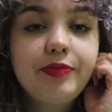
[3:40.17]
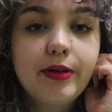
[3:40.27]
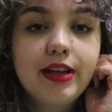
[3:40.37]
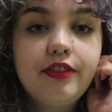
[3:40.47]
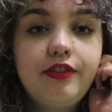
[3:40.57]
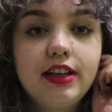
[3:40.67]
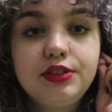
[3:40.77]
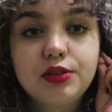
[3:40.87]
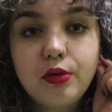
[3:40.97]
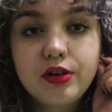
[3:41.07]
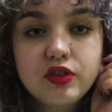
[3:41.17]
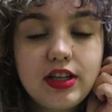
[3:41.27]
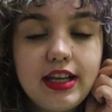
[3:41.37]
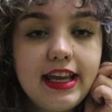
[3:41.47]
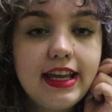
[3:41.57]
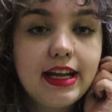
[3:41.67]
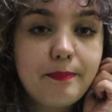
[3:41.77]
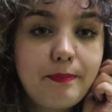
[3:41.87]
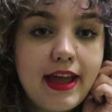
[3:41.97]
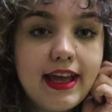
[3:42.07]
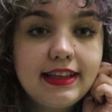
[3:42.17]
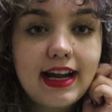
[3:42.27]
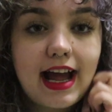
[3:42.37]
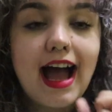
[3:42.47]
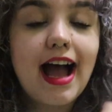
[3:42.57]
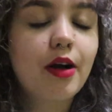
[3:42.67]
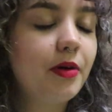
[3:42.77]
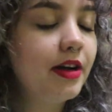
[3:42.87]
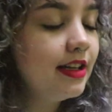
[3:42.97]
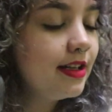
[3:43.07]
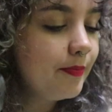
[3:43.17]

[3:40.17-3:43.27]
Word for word: Então ela fala de cordilheira, pedra, água.